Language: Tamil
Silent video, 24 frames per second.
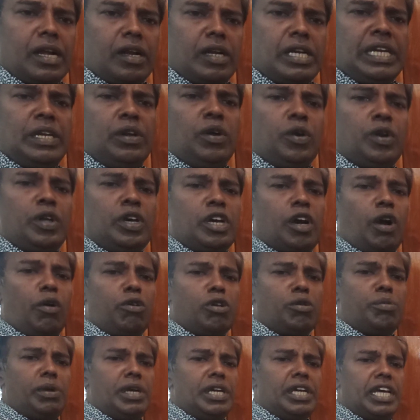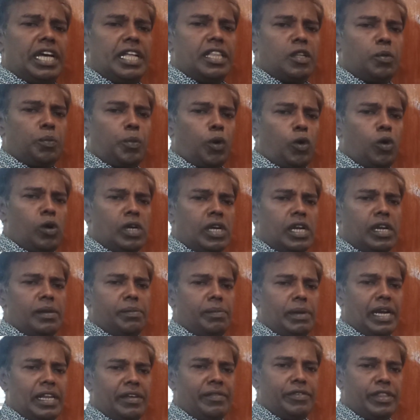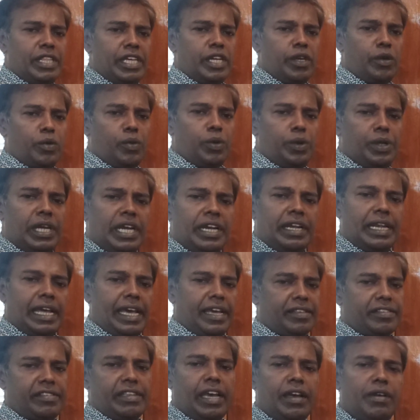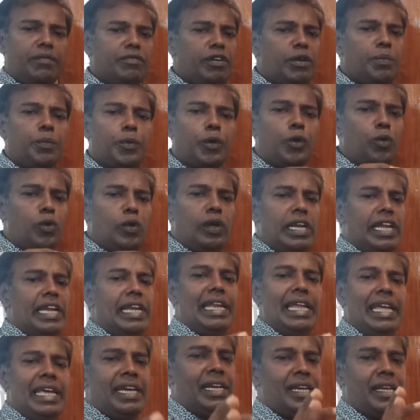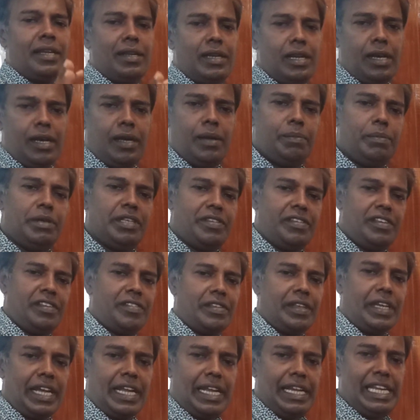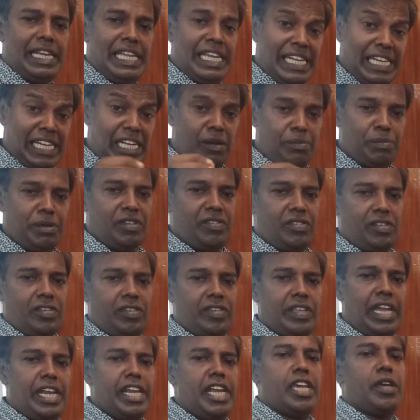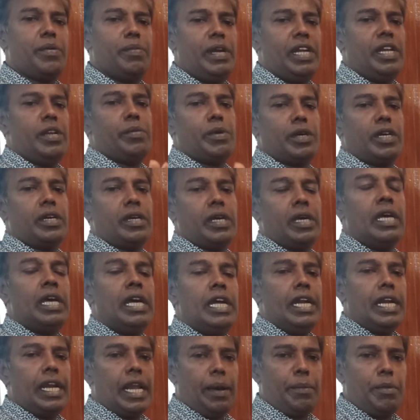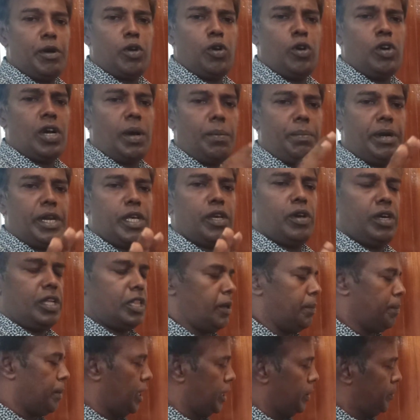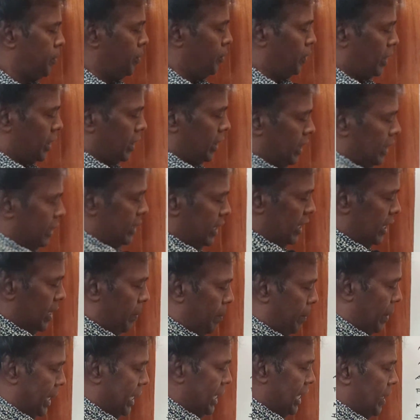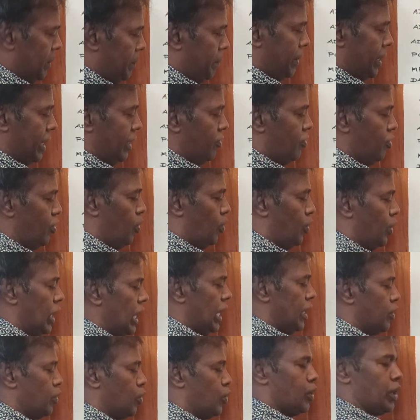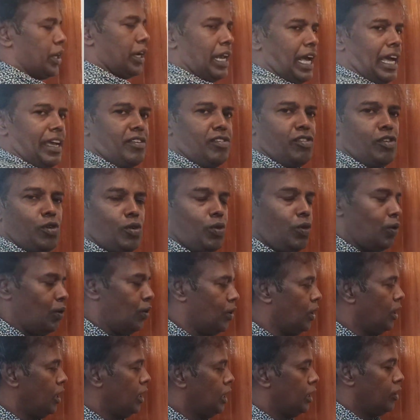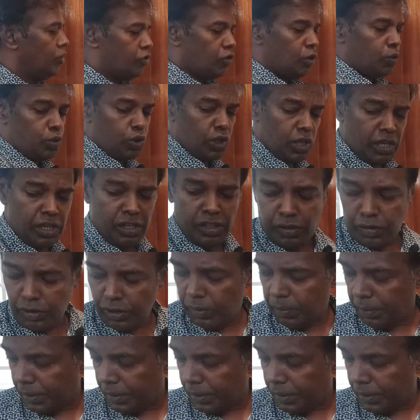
இன்னொன்று கவர்மெண்ட்டு அந்த பொருட்கள் மேலே விதிக்கக்கூடிய டேக்ஸ் ஆம்பே பியூர்லி லீகல் பிஸ்னஸ்ங்க லீகல் பிஸ்னஸ் என்றைக்குமே நமக்கு நமக்கோ கம்பெனிக்கோ எந்த பாதிப்பு வராது அதனால் பையர் ப்ரைஸ்னு ஒன்று அது கூட டேக்ஸ் இருக்கும் ஸோ உதாரணத்துக்கு வந்து